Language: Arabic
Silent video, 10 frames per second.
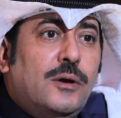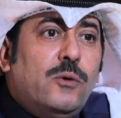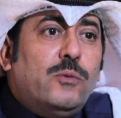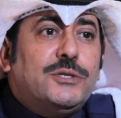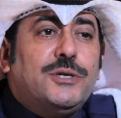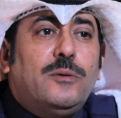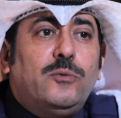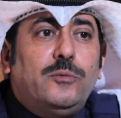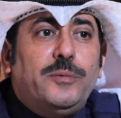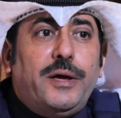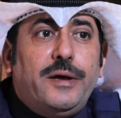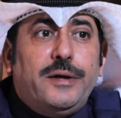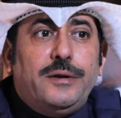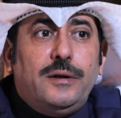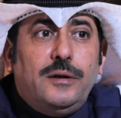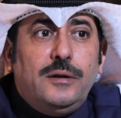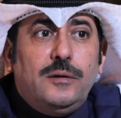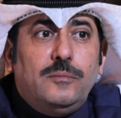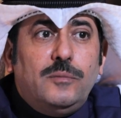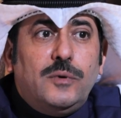وجامع بيان
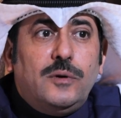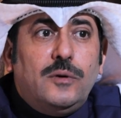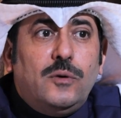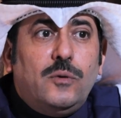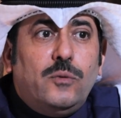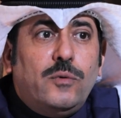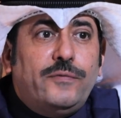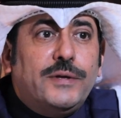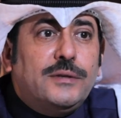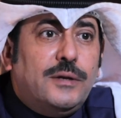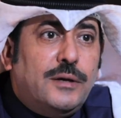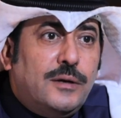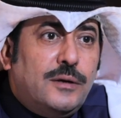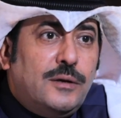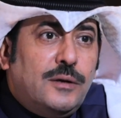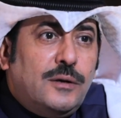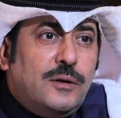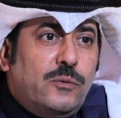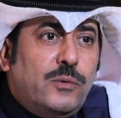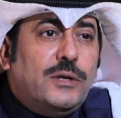العلم وفضله
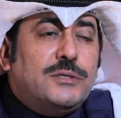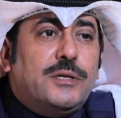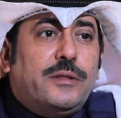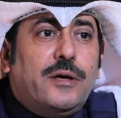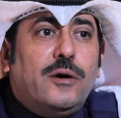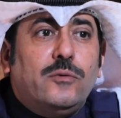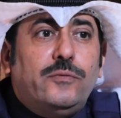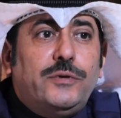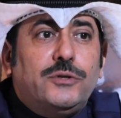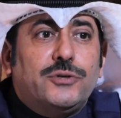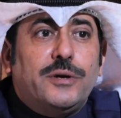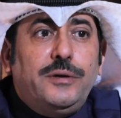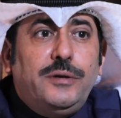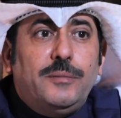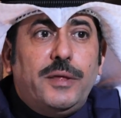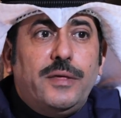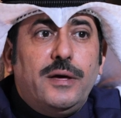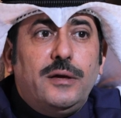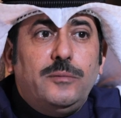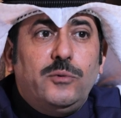والاستذكار في شرح
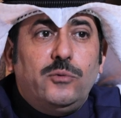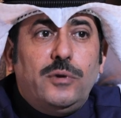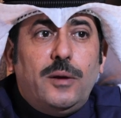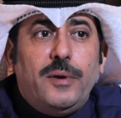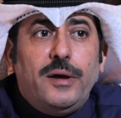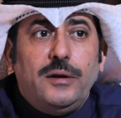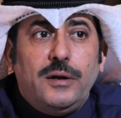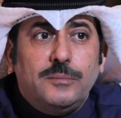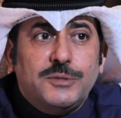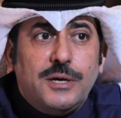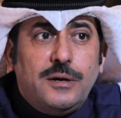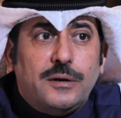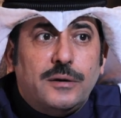مذاهب علماء الامصار